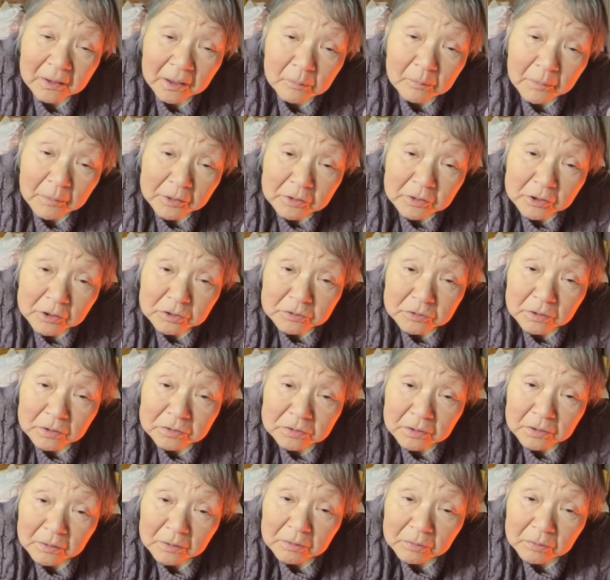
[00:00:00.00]

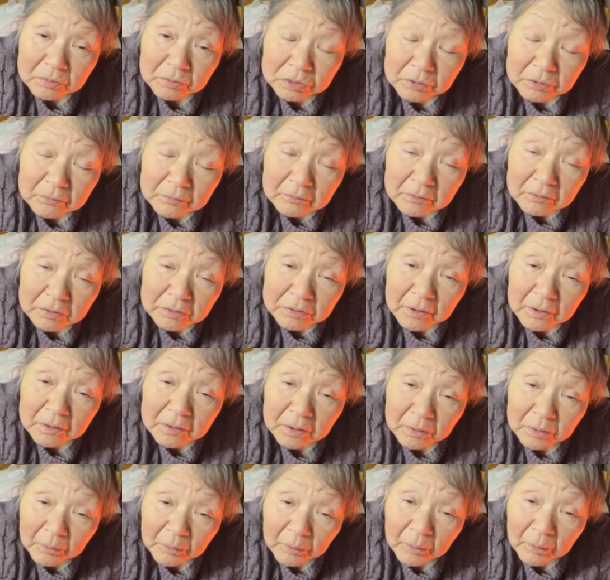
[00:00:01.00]
ケアマネージャーさん言ってくれ
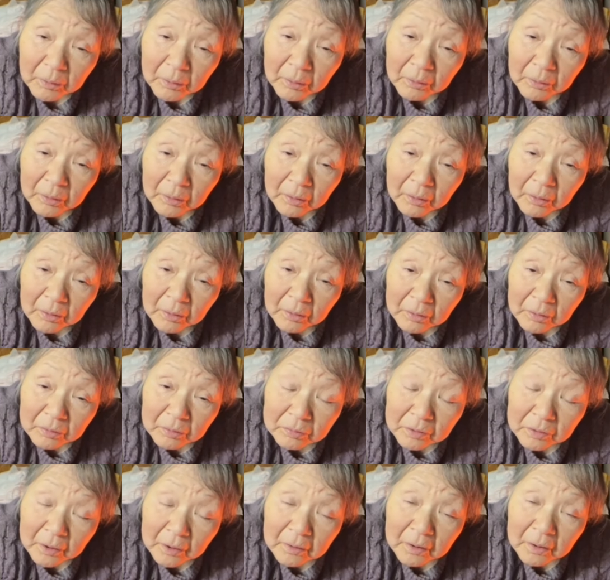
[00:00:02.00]
たんよ
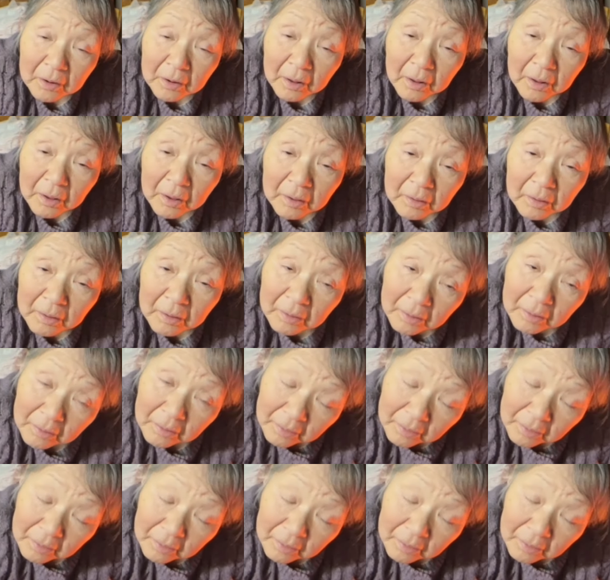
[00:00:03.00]
だから